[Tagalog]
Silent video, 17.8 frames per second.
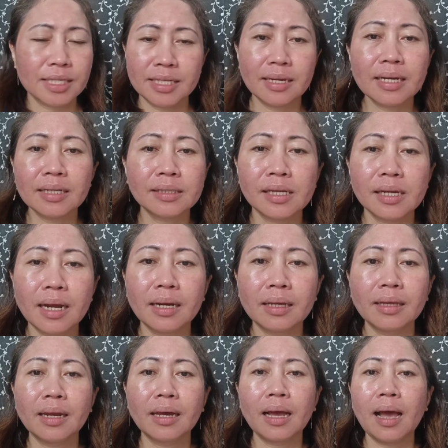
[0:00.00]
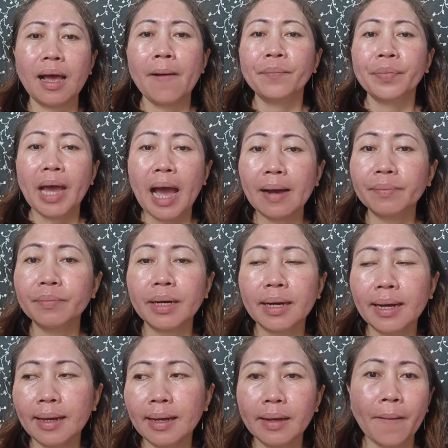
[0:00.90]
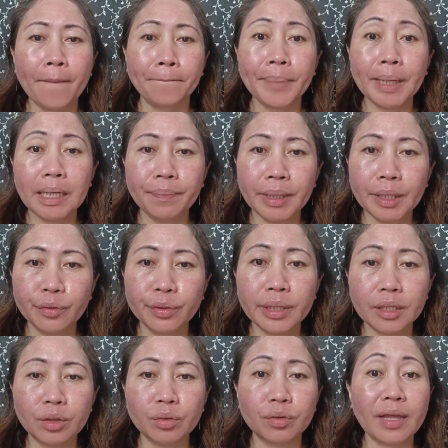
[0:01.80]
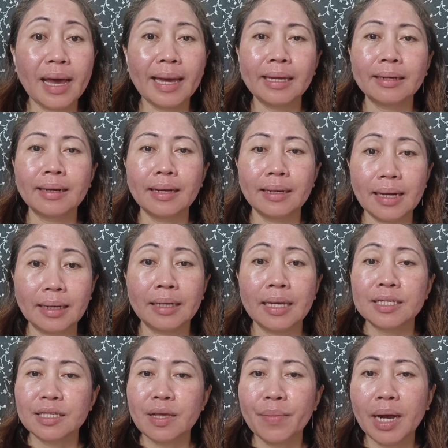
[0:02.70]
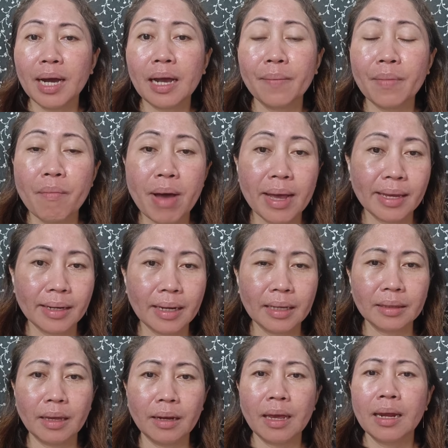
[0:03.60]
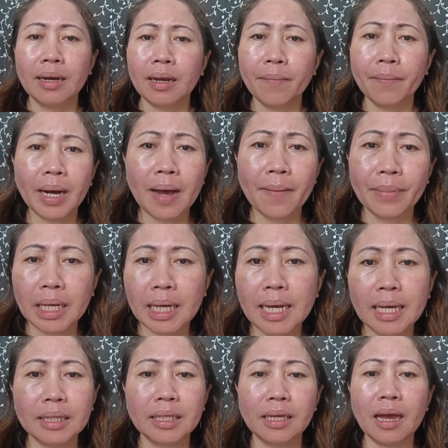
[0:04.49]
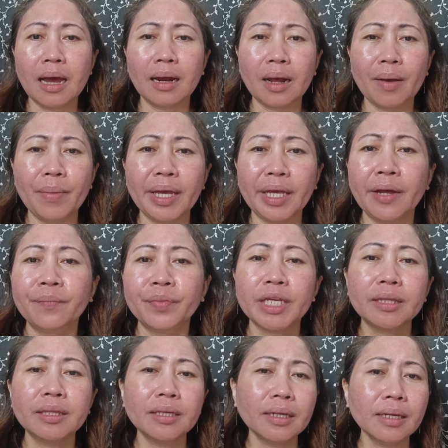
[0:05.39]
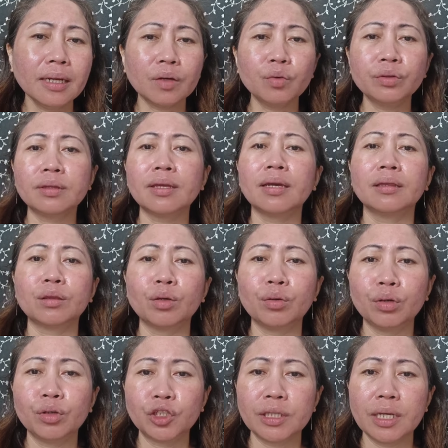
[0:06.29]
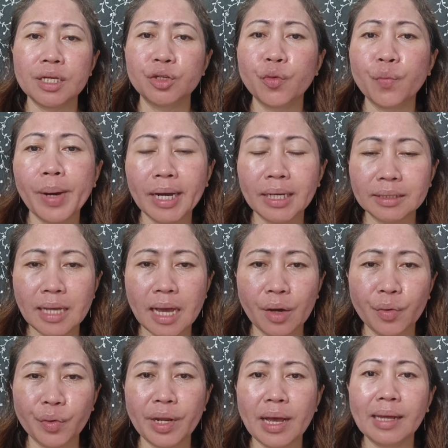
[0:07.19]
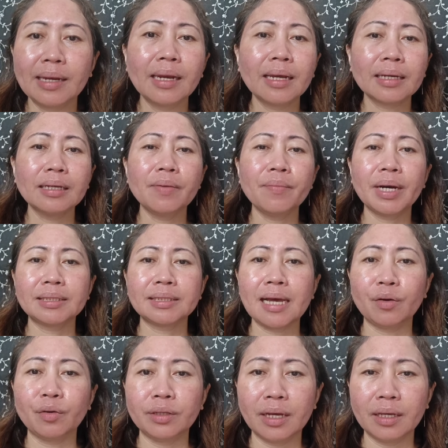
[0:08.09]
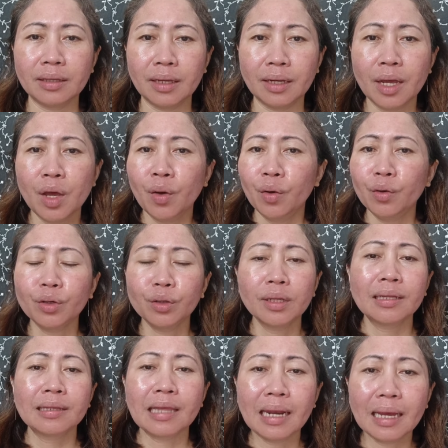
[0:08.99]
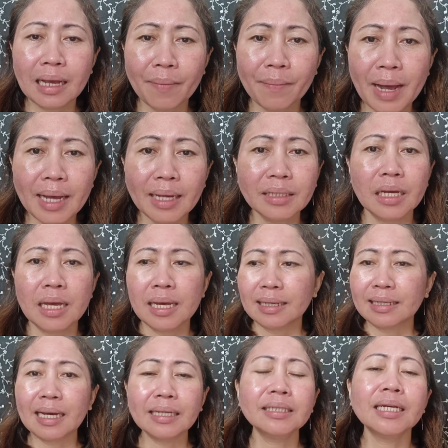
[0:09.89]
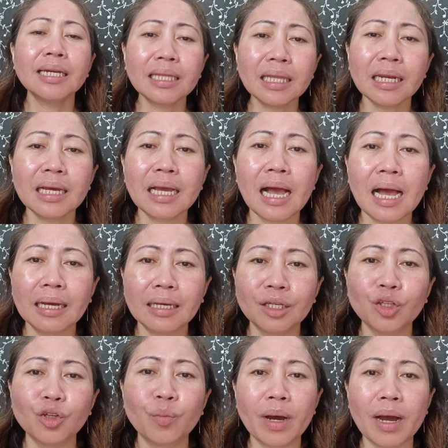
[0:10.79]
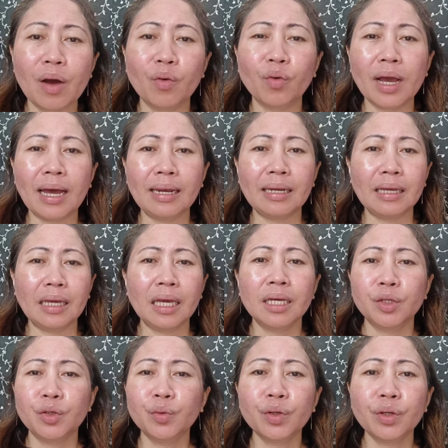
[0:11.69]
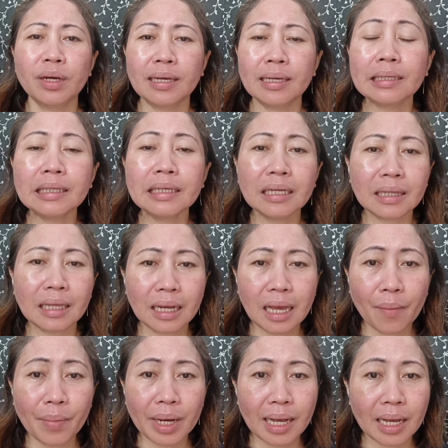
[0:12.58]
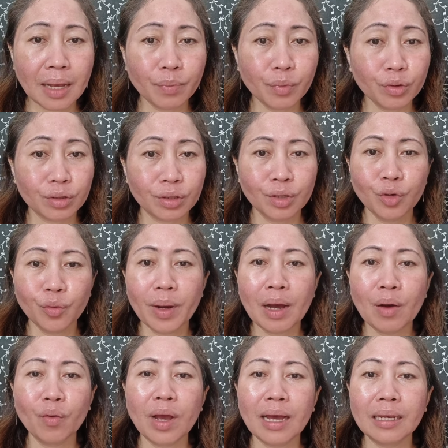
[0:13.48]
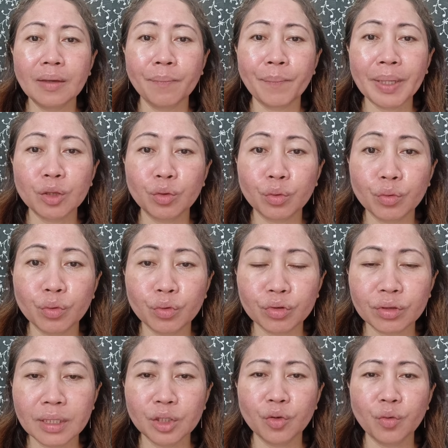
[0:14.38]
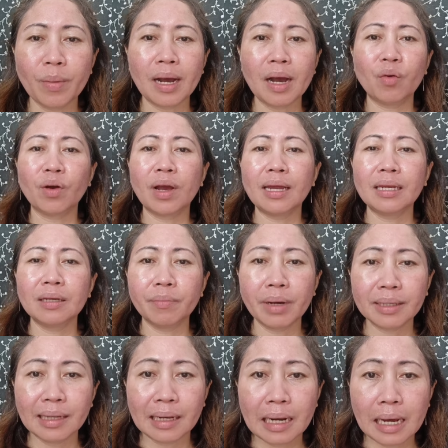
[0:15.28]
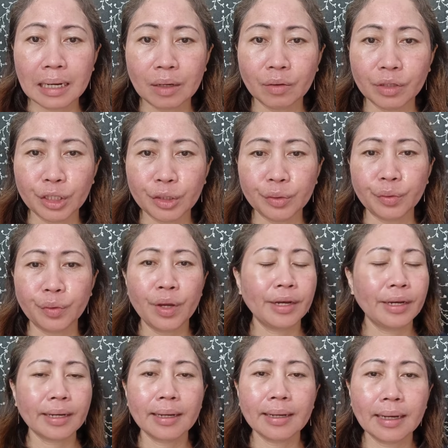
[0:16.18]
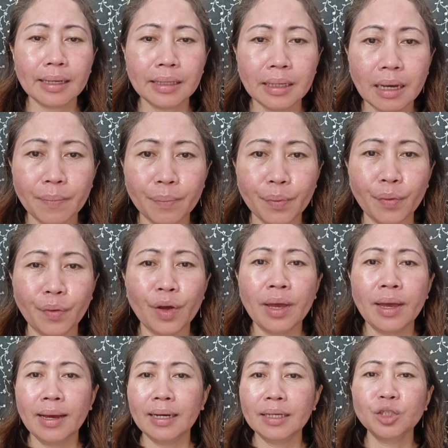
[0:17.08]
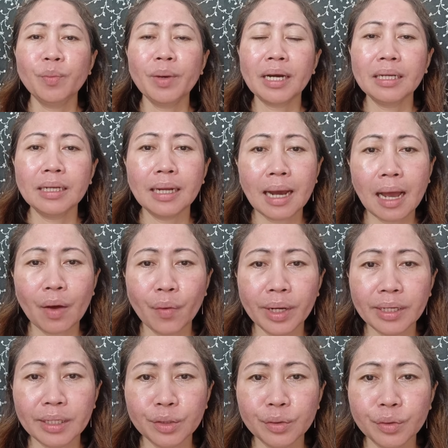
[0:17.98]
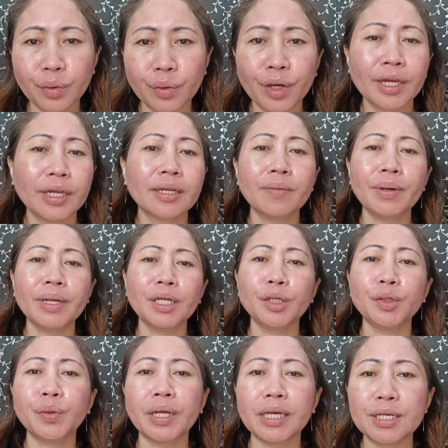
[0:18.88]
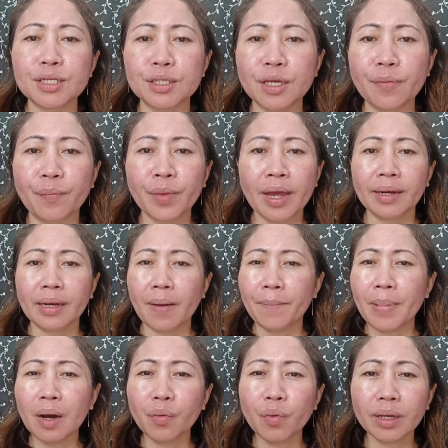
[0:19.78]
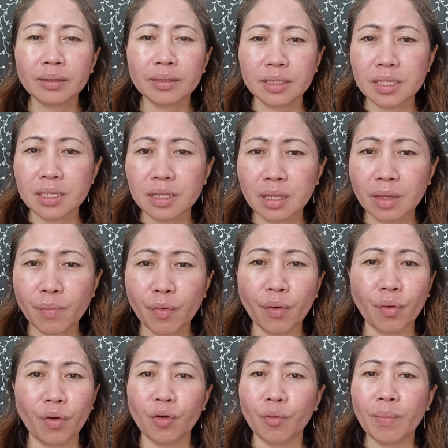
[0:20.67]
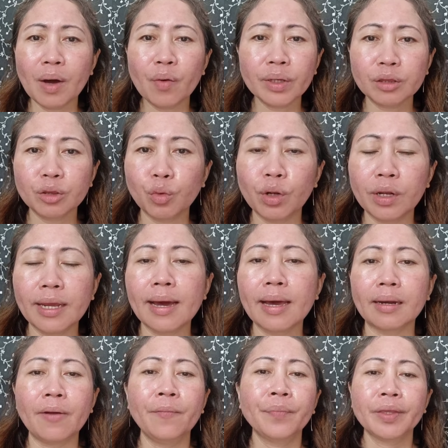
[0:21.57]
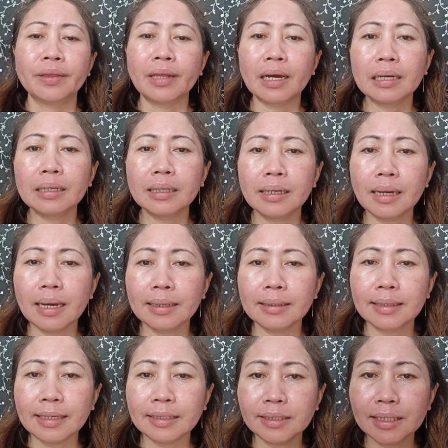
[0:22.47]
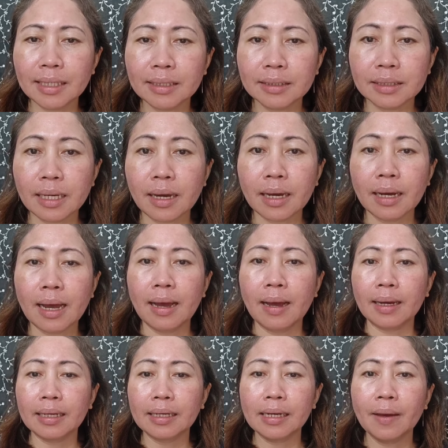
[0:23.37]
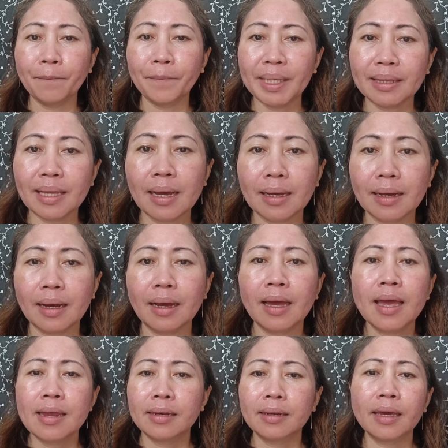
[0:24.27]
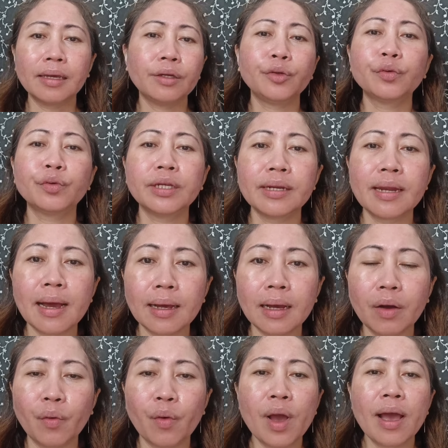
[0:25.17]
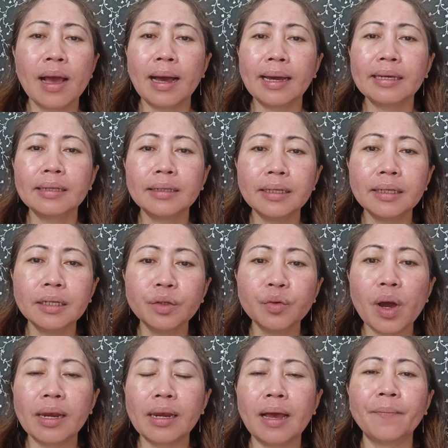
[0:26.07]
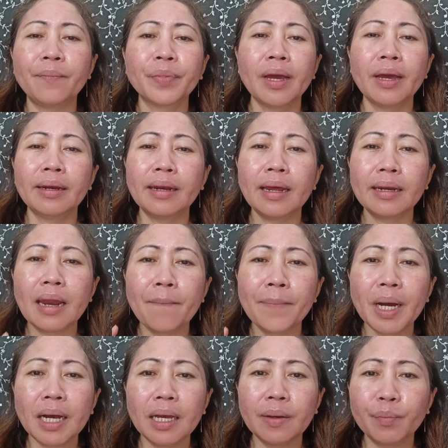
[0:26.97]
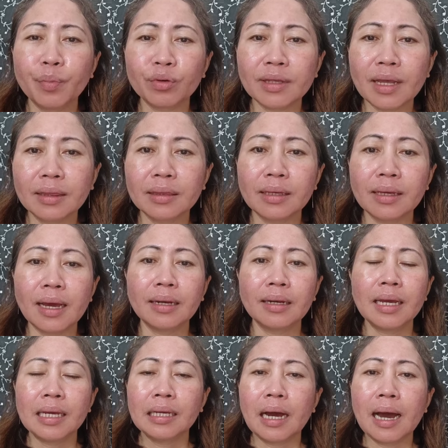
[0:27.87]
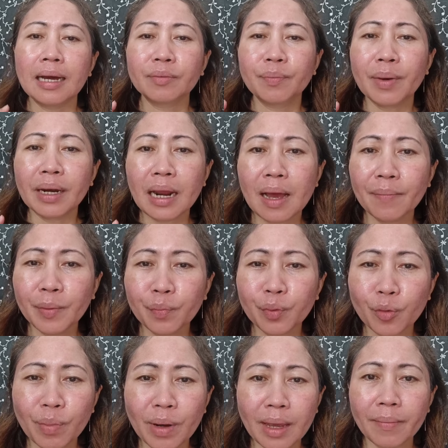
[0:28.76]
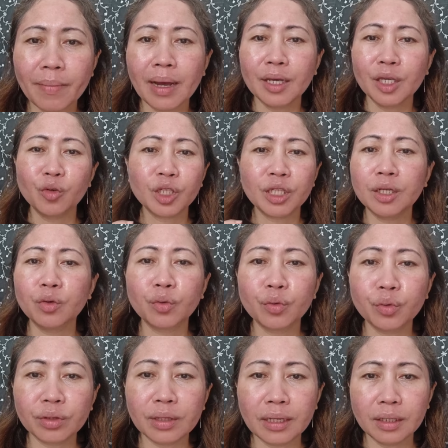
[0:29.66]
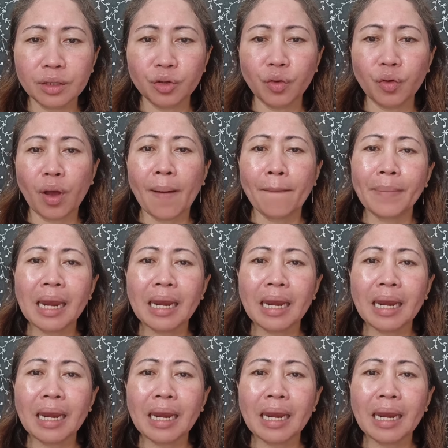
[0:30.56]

Sirang-sira na talaga ang mga Pilipino dito dahil nga lang sa mga kababayan natin na mga makakati ang kamay. Hindi na nakontento sa inyong mga sahod, ang lalaki ng mga sahod natin. Or talaga bang ganyan na talaga ang inyong mga ugali? Yung hindi na talaga magagamot, yung mga ugaling pandurukot ninyo, mga ugaling magnanakaw ninyo. Nakakahiya po. At yung mga ninakawan ninyo, hindi ba ninyo naisip na bawat sintimo or bawat dolyar na kanilang nandyan sa uh, kanilang pitaka na inyong ninakaw, ay hindi ninyo alam na napaka-importante yan at maraming problema yung dinukutan ninyo.